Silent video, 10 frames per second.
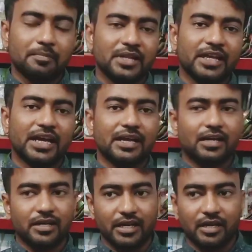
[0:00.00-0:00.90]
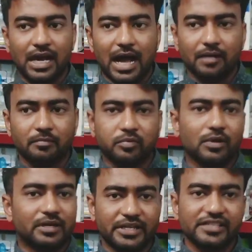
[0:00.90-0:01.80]
आपने देखा
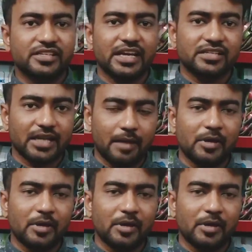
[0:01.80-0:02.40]
है टीसीएस